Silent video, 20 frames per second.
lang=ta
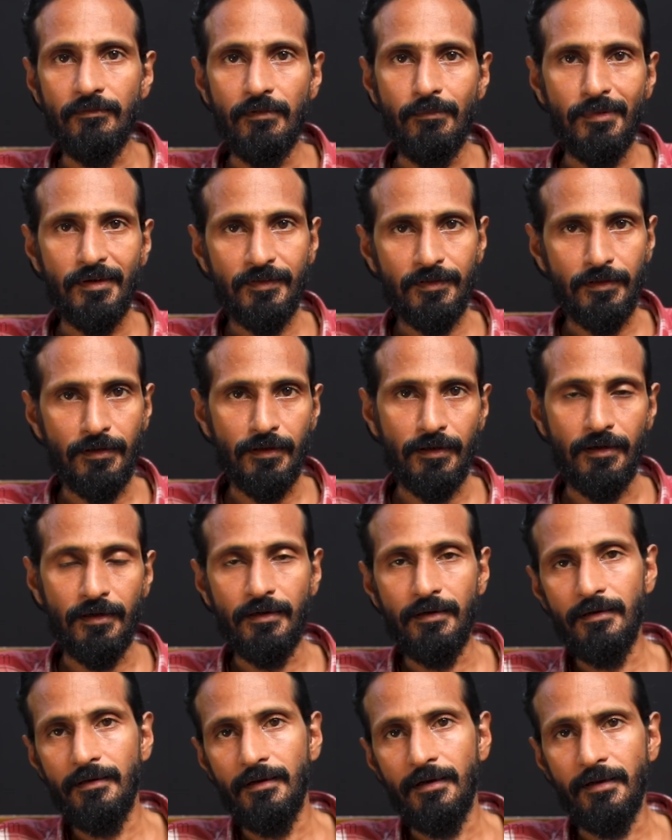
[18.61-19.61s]

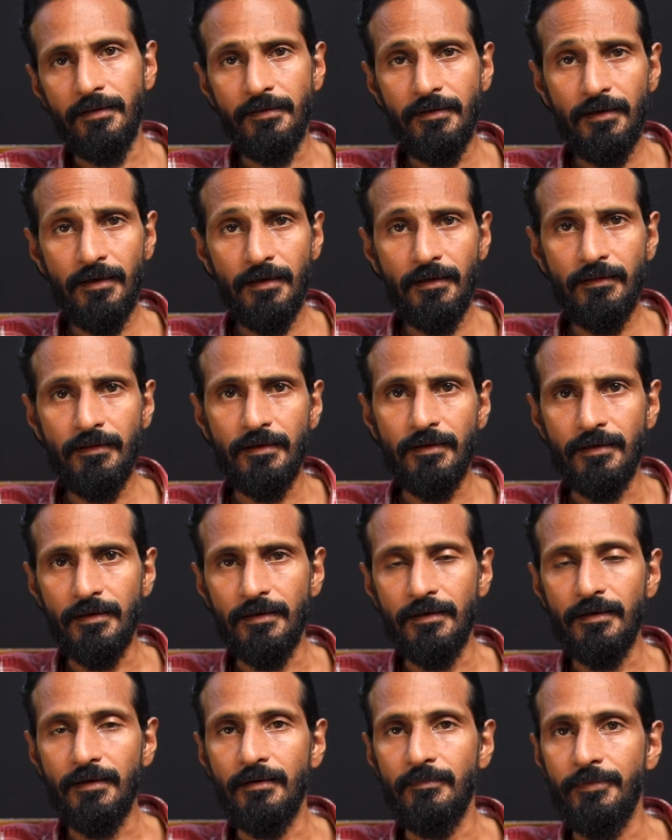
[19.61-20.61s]
விமர்சனங்கள் அல்லது
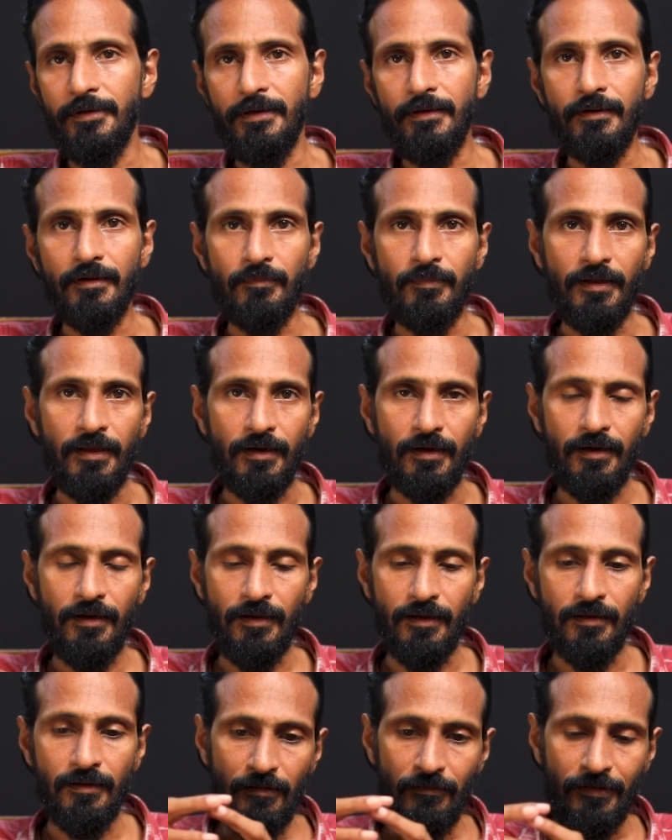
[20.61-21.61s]
கருத்துக்கள் அப்படின்ற பெயரில்
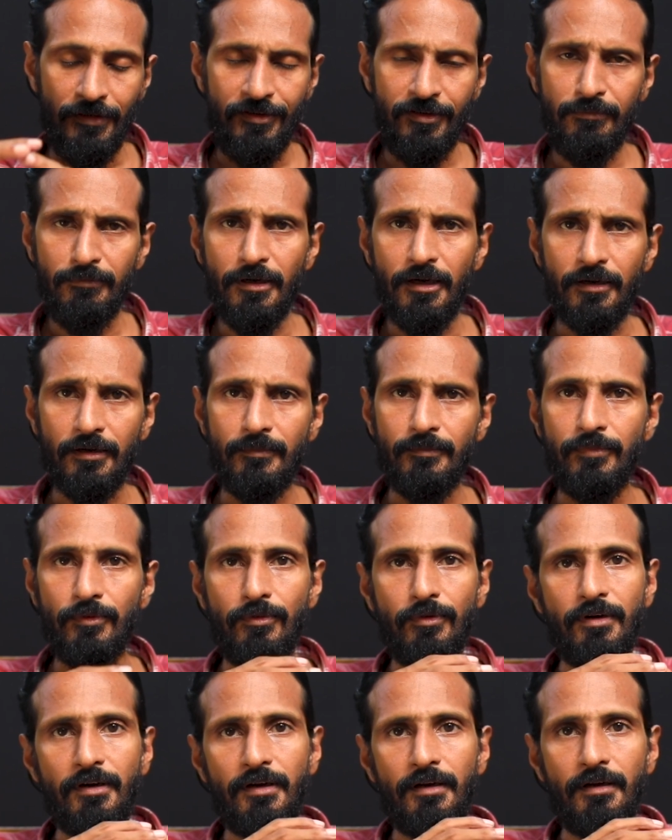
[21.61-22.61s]
வெற்றிமாறன்
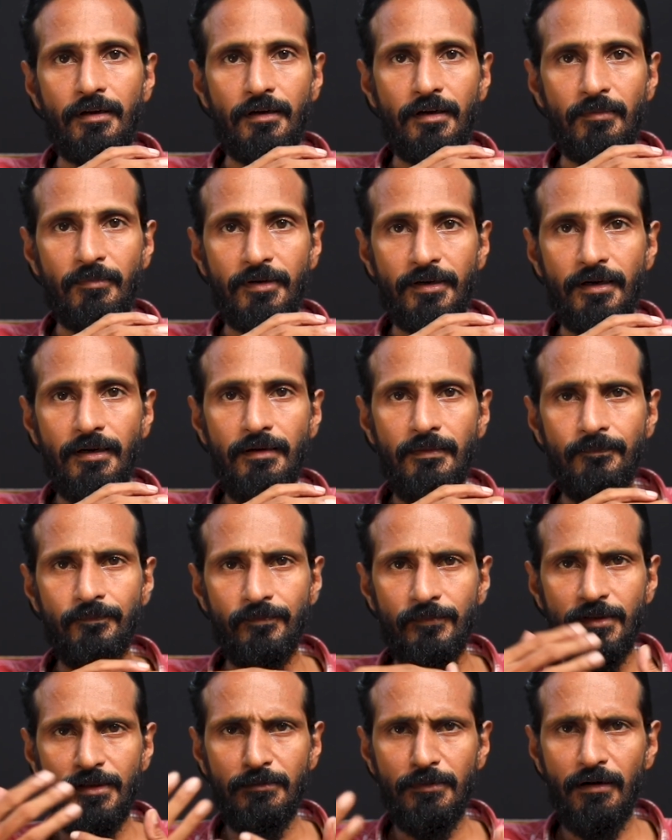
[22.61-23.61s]
போன்ற நபர்கள்
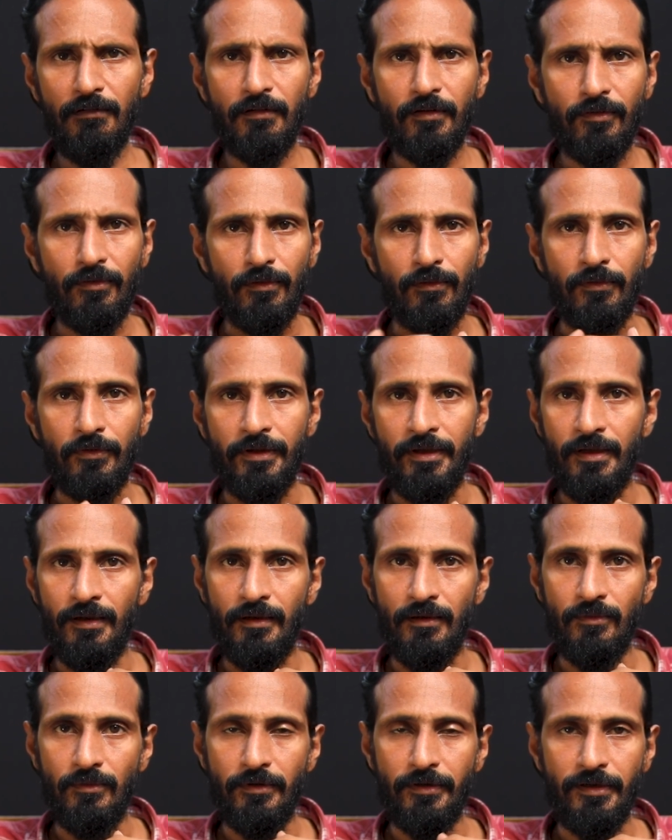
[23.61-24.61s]
திருமாவளவனுடைய
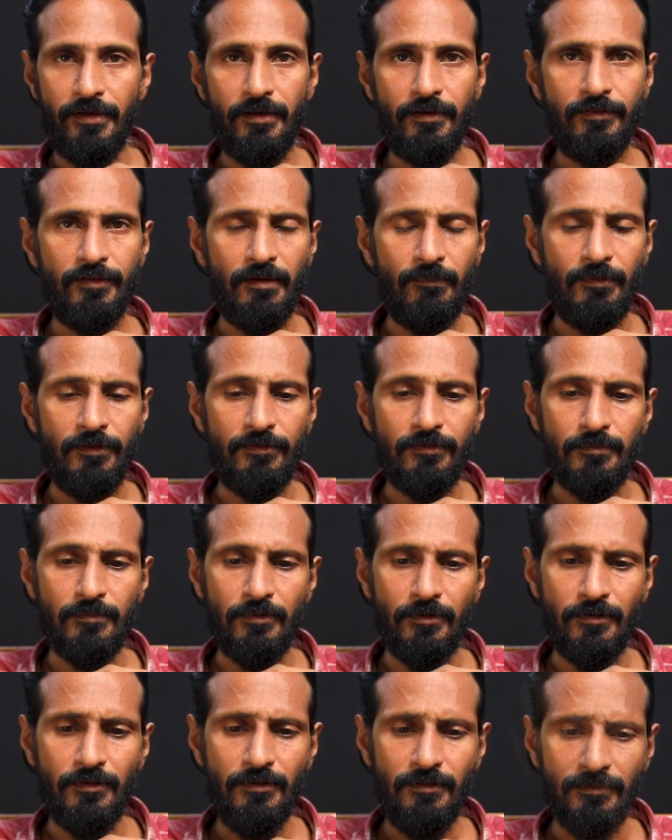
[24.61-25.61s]
ஒரு நிகழ்ச்சியில்
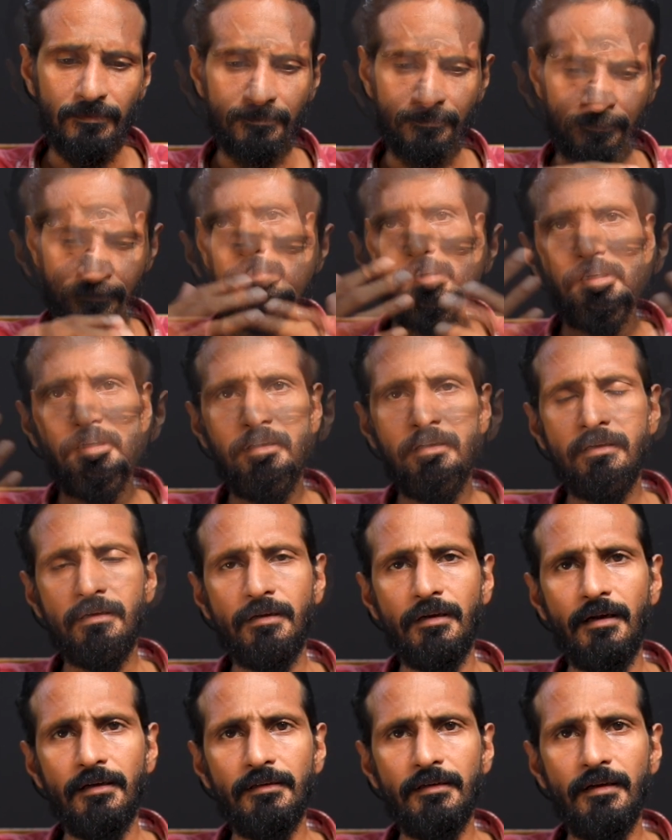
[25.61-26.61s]
பேசும்பொழுது மன்னர்
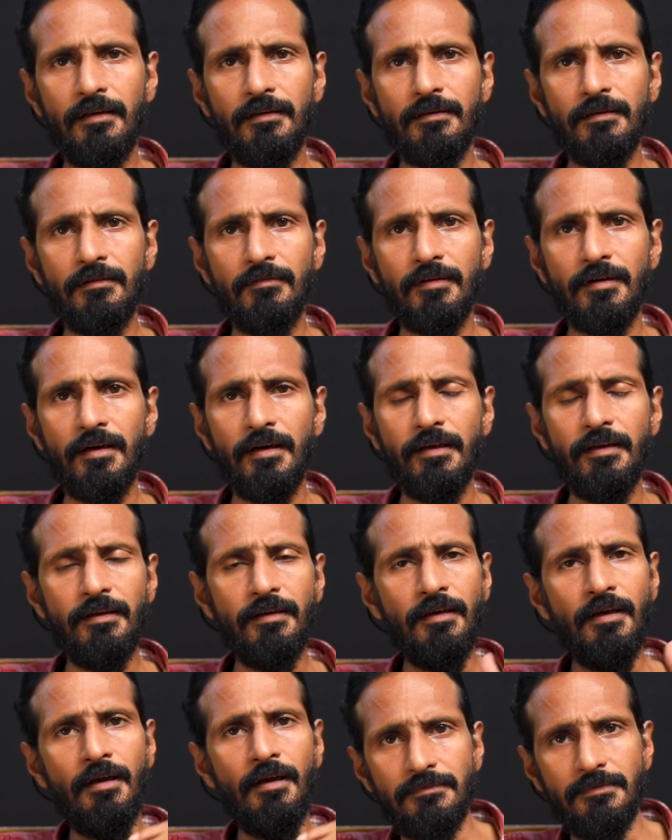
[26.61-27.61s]
ராஜராஜன் அவர்களை
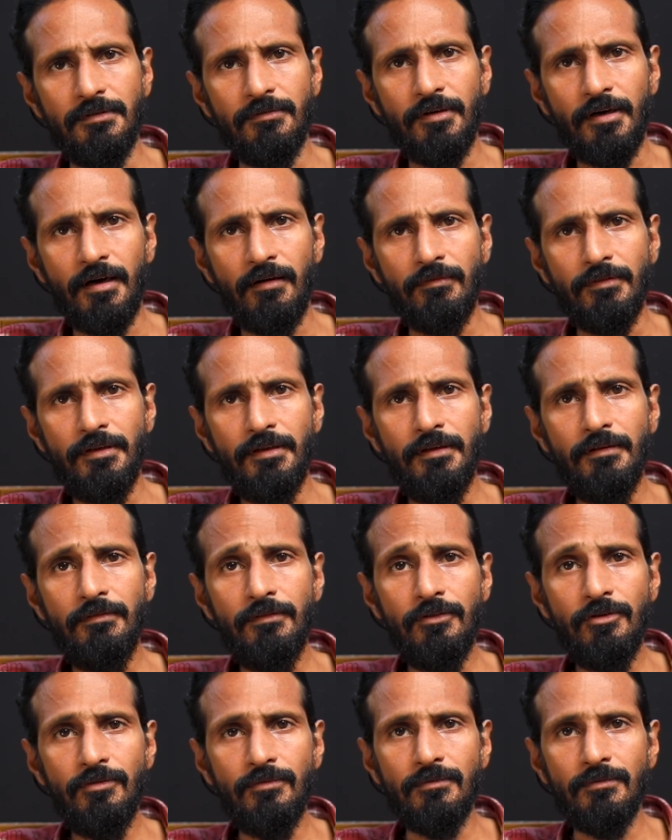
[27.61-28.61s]
இவர்கள் வந்து
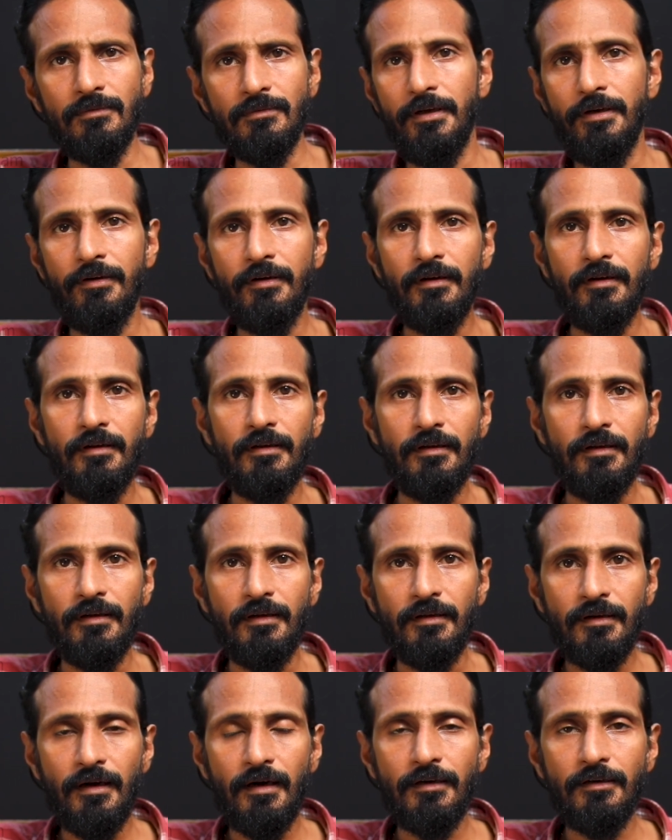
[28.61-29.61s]
இந்து என்று
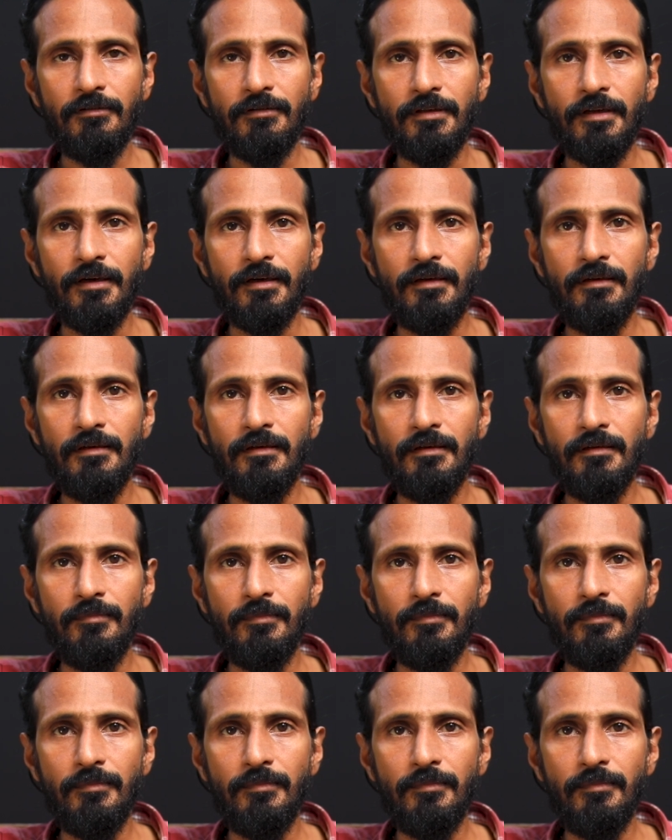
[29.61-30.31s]
காட்டுவதற்கு